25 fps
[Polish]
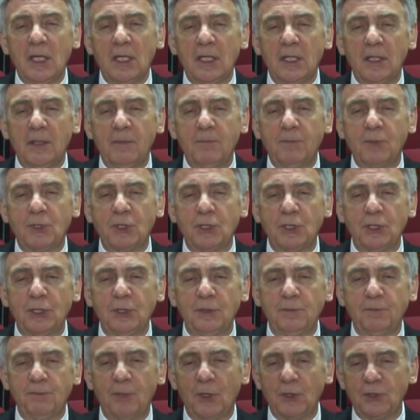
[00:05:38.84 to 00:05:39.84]
e,
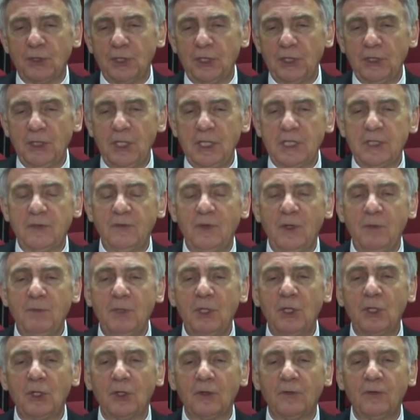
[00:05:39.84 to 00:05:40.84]
przy pośrednictwie
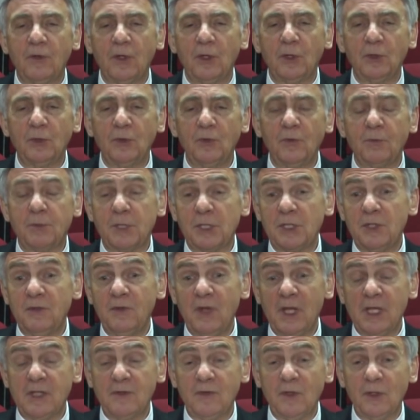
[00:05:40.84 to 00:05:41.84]
mikrofonu, w
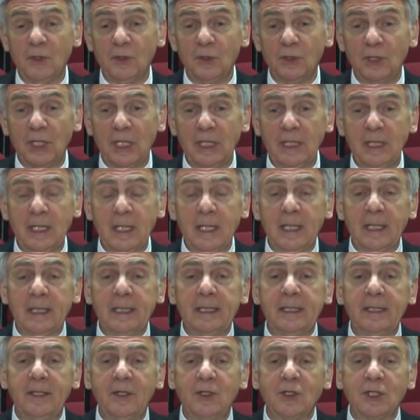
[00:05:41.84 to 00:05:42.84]
przeciwieństwie do tej
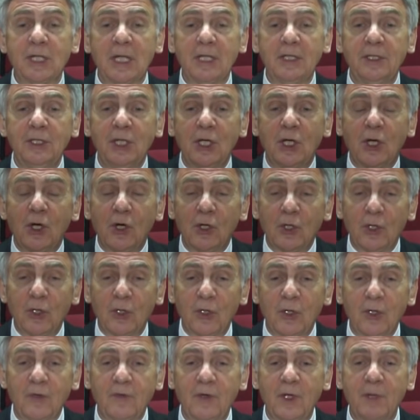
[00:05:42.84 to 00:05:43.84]
gry szalenie
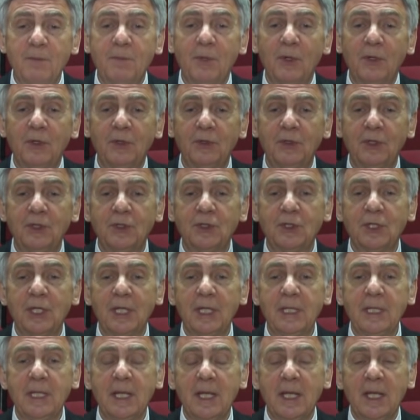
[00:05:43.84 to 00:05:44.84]
kolorowej,
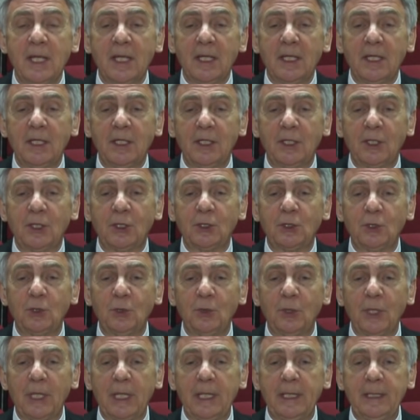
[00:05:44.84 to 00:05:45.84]
poetycznej, e,
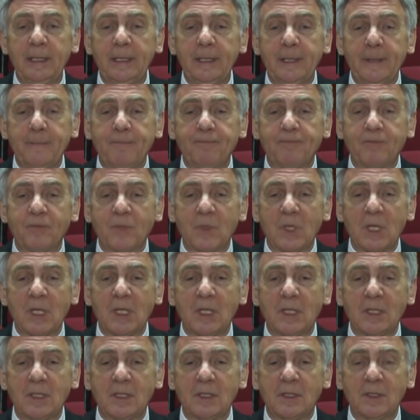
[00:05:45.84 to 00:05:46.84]
której
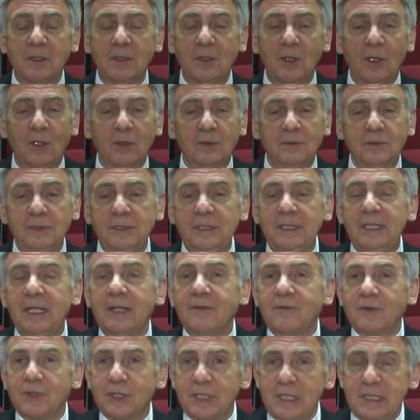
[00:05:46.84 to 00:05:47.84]
mm, e, no,
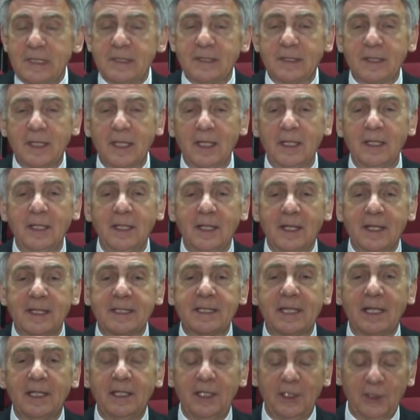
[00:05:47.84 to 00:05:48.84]
nie wszystkie
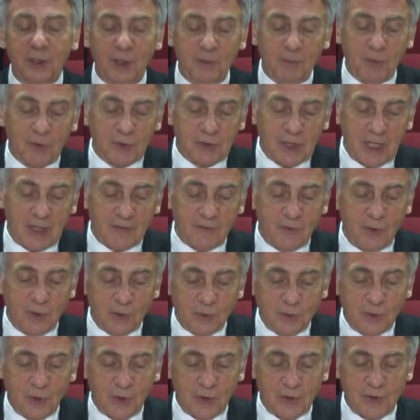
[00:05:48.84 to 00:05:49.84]
zalety potrafi
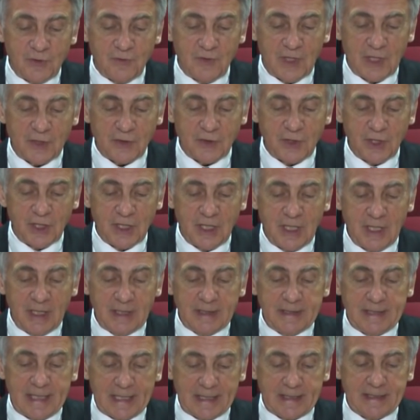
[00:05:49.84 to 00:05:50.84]
ująć właśnie
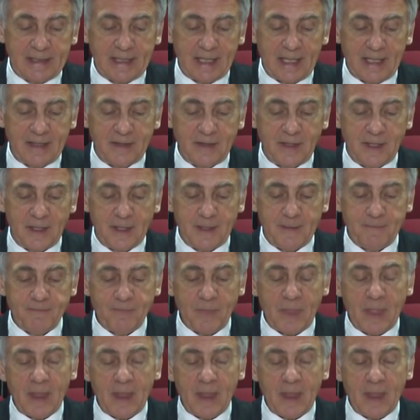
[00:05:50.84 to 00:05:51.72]
nagranie.